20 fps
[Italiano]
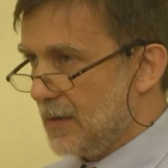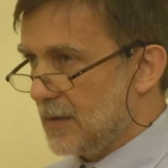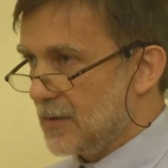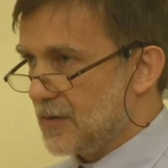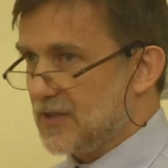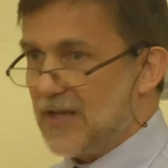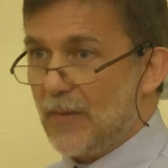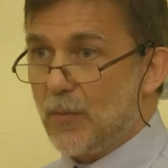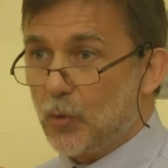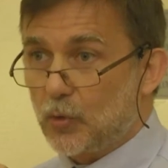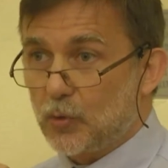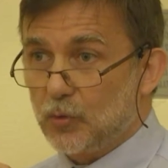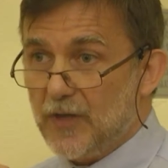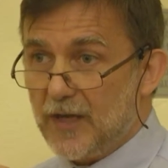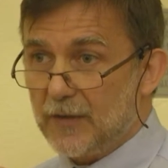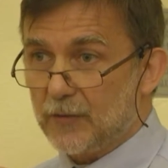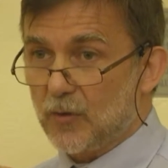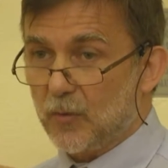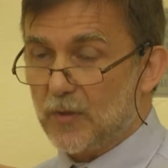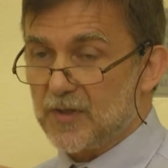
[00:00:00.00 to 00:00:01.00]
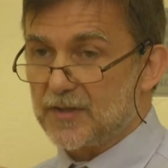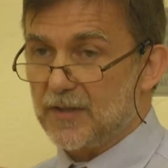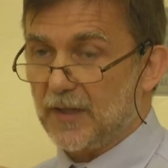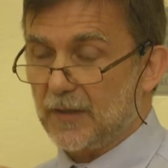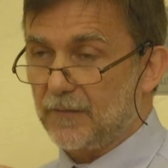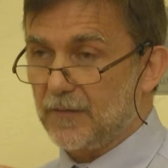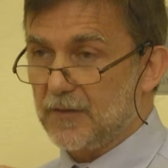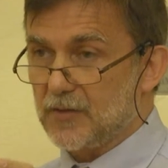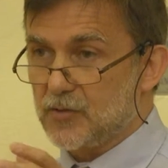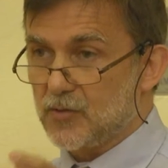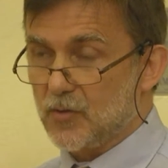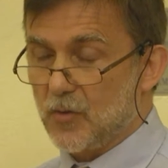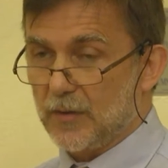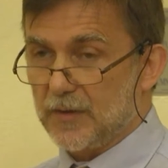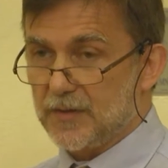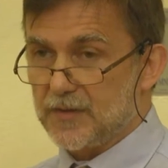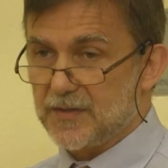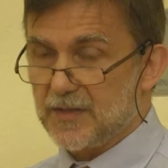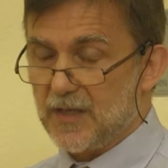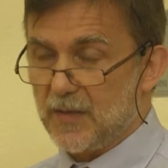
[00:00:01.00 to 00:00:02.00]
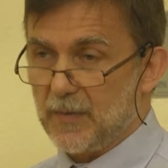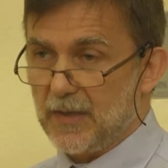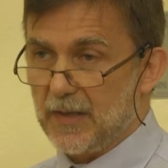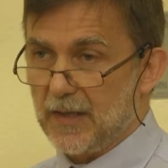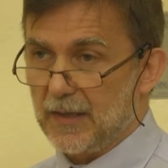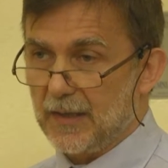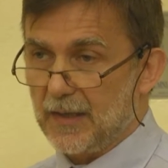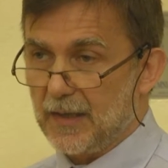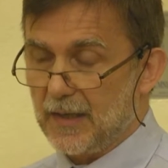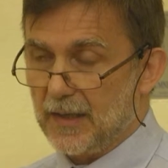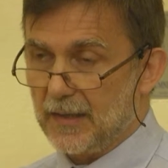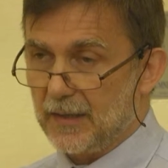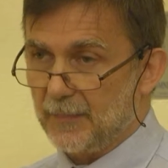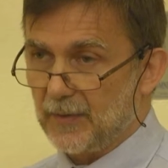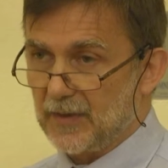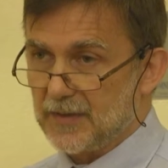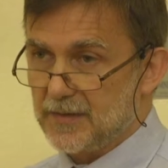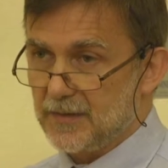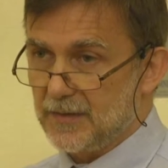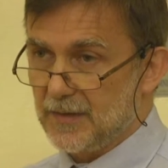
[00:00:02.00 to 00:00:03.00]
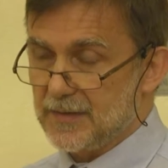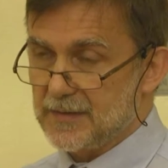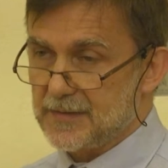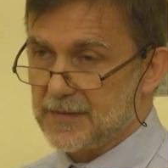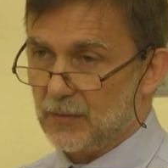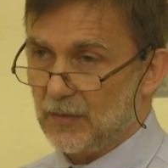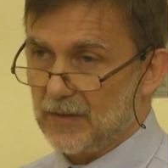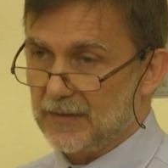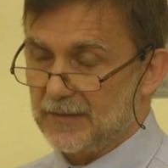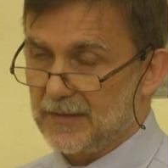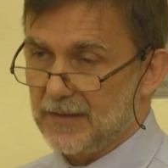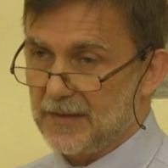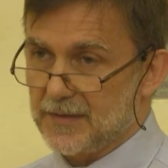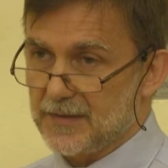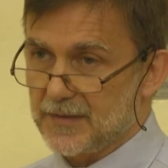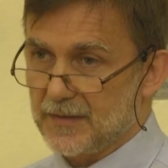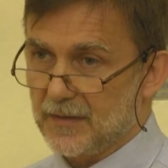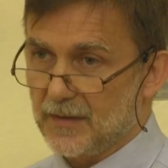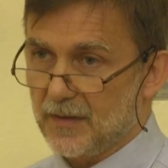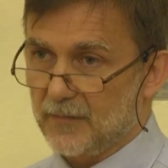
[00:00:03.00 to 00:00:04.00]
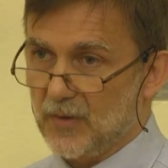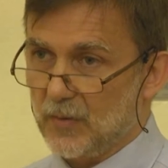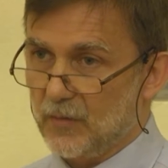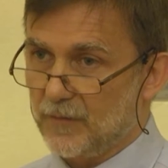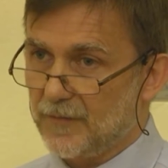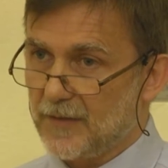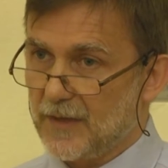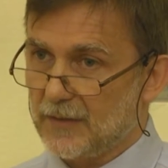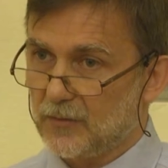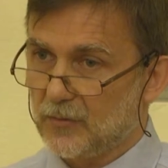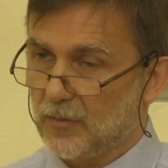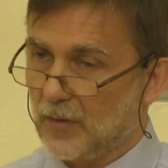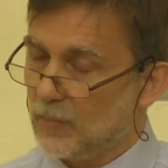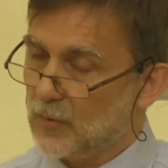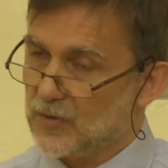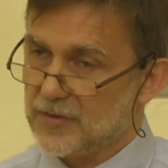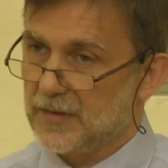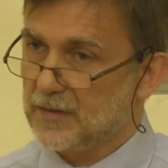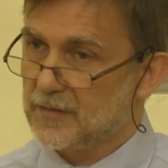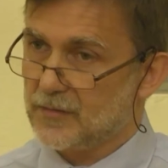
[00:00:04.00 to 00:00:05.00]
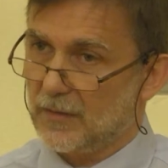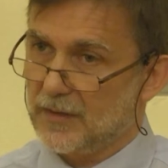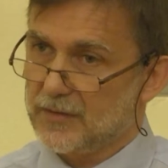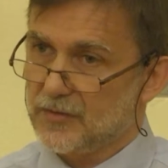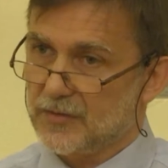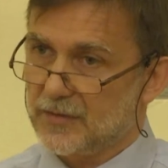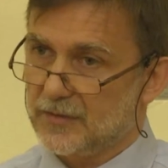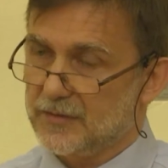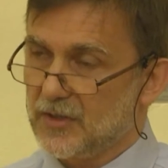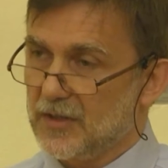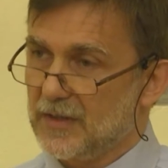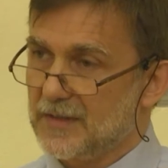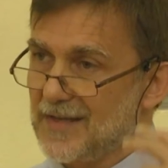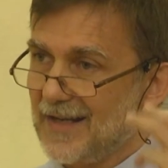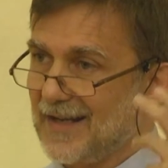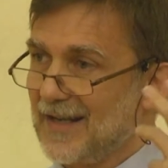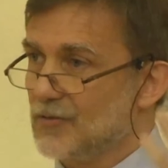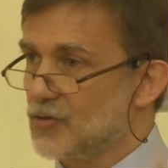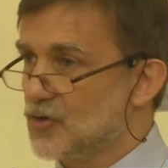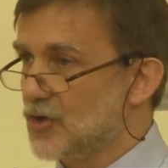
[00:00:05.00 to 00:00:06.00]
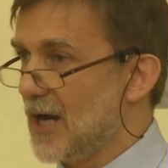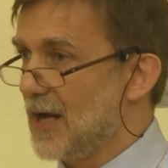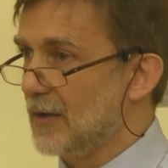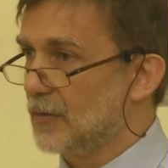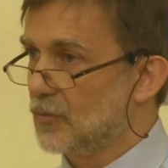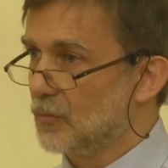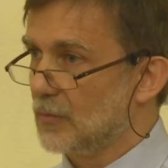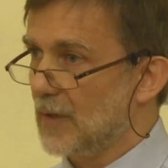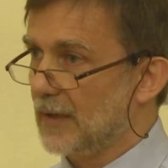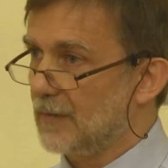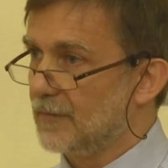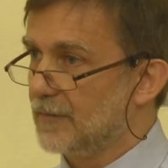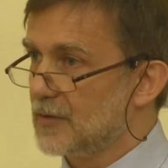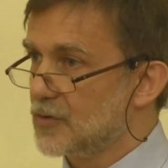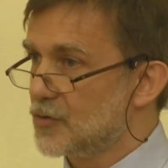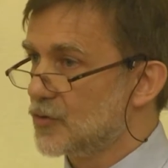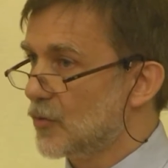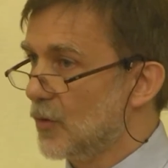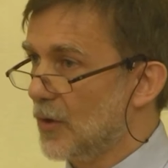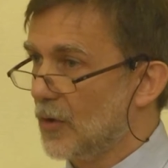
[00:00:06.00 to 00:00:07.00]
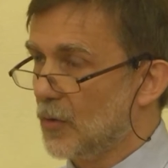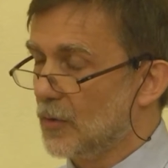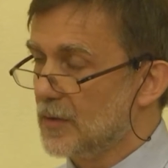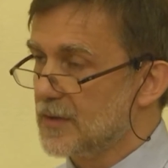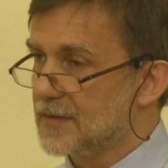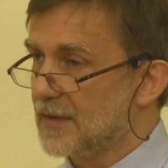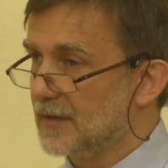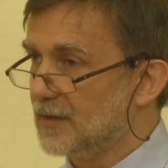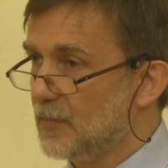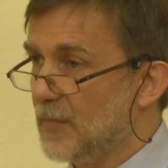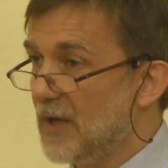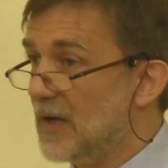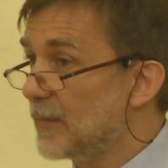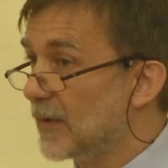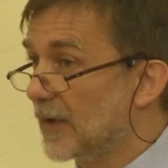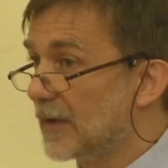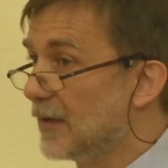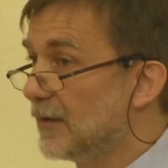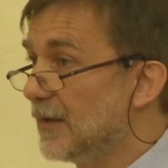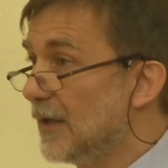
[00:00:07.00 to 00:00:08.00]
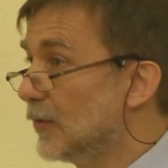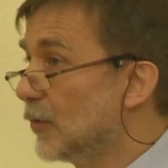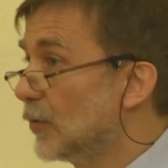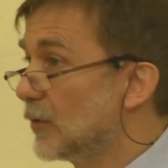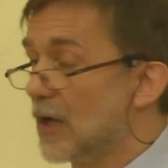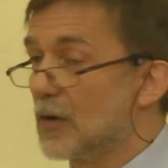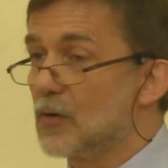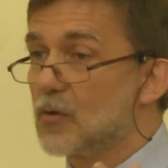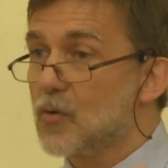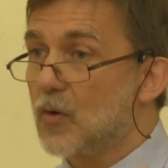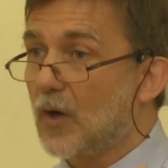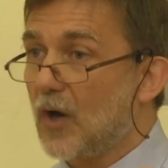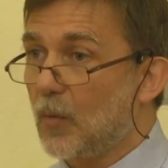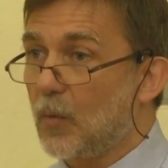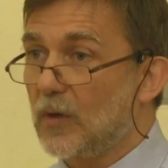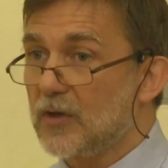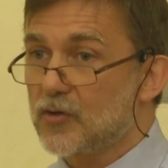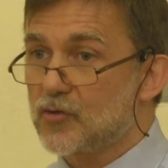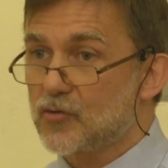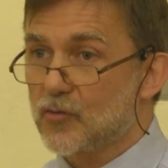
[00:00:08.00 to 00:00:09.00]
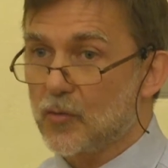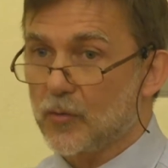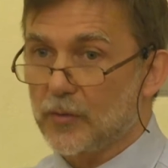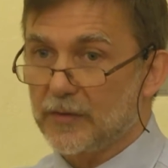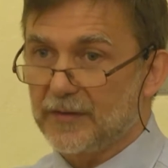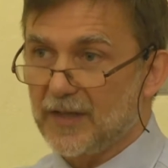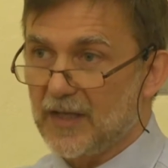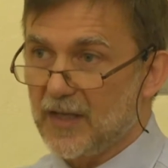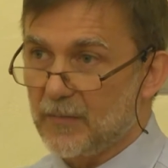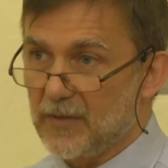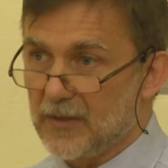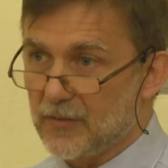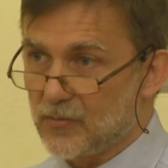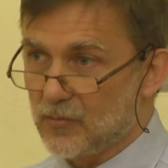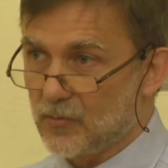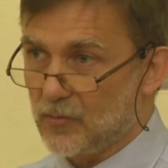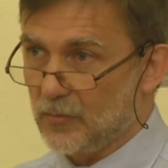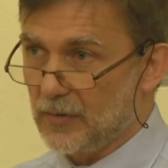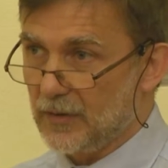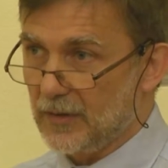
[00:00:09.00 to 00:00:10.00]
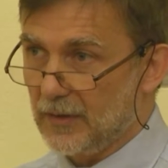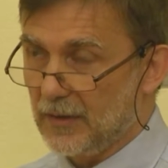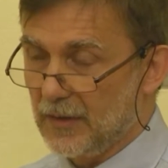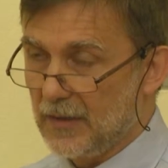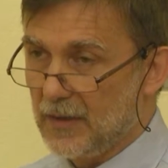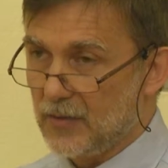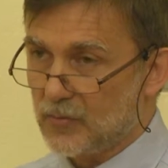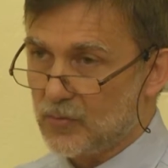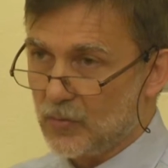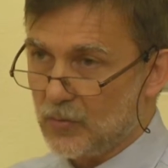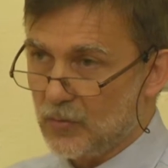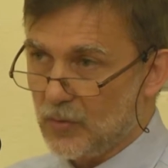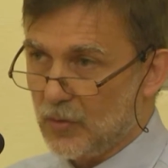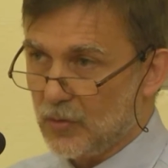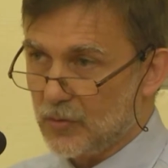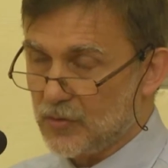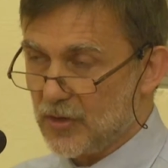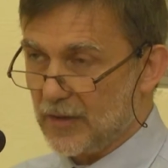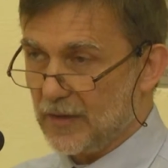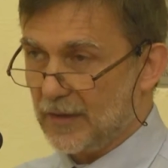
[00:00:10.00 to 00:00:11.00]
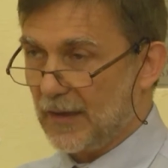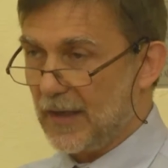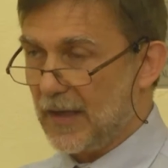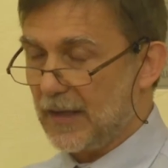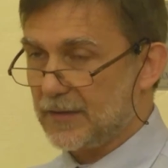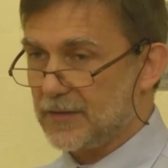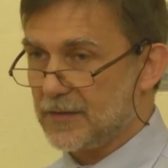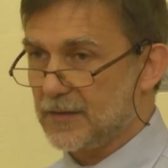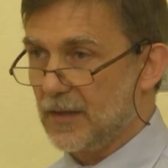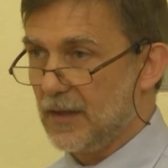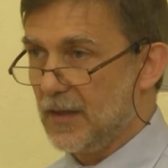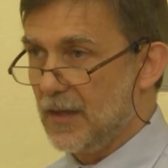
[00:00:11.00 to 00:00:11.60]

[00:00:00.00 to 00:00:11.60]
Stiamo chiudendo questa riflessione insieme alla, alla presidenza olandese. Abbiamo fatto, la presidenza olandese ha lanciato una riflessione con gli Stati membri chiedendogli allora quali sono i temi su cui, su cui concentrarsi.